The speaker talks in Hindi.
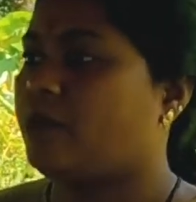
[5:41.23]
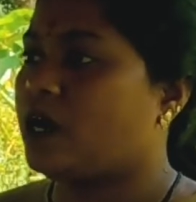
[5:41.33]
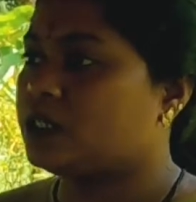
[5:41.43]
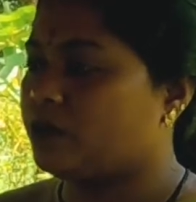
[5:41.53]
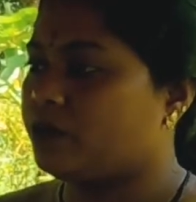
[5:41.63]

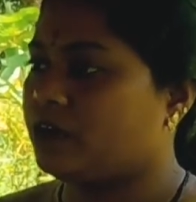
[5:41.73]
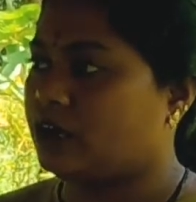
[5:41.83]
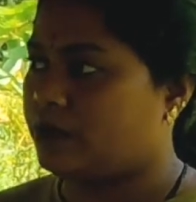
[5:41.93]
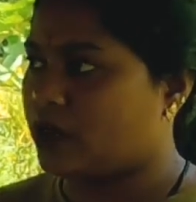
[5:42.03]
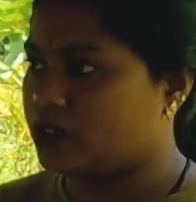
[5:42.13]
बॉक्स
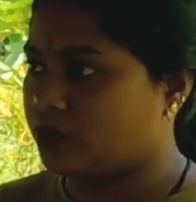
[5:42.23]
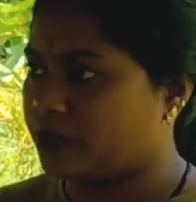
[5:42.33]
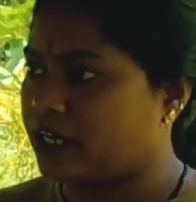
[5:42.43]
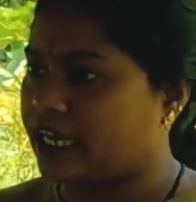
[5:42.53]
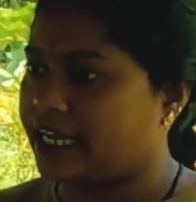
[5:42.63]
बॉक्स
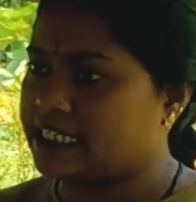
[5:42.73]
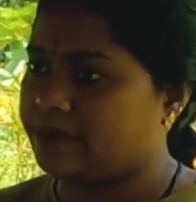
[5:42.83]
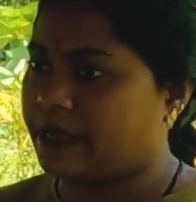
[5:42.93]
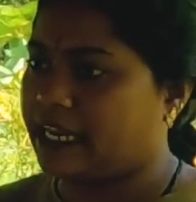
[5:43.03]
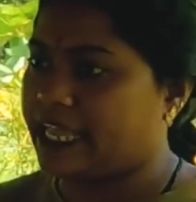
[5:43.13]
ओपन करने
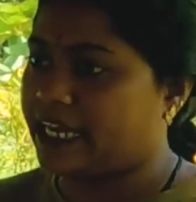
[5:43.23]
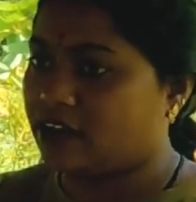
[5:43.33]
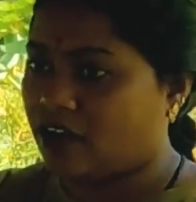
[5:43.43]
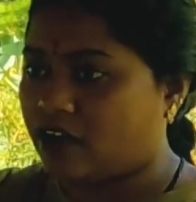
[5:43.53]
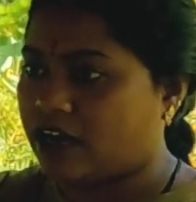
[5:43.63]
से पहले एक
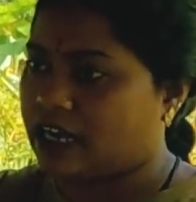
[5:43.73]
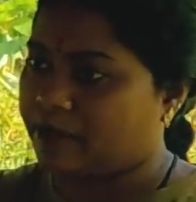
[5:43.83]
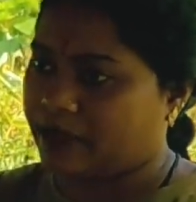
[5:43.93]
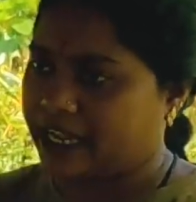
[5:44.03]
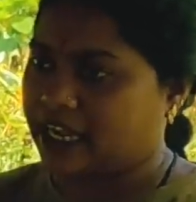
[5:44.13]
नॉक करना
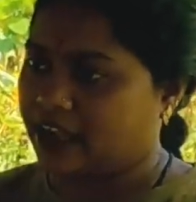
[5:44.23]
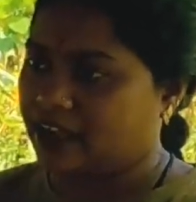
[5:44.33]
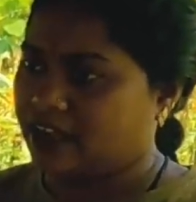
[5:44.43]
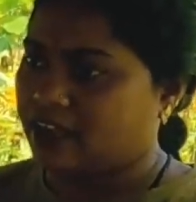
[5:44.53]
पड़ेगा